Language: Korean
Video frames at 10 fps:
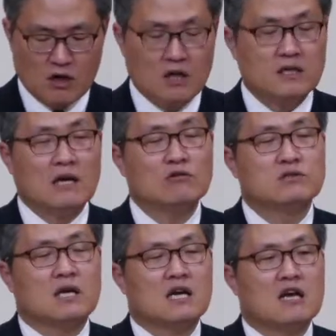
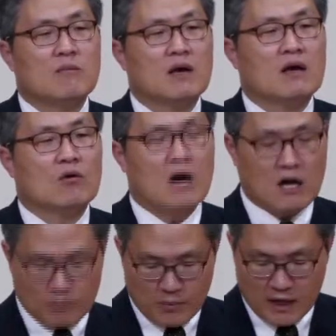예루살렘의
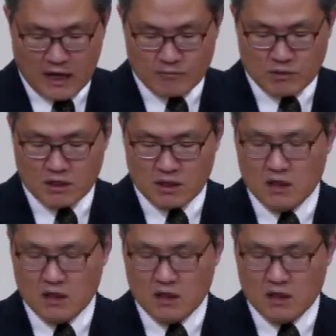황폐함이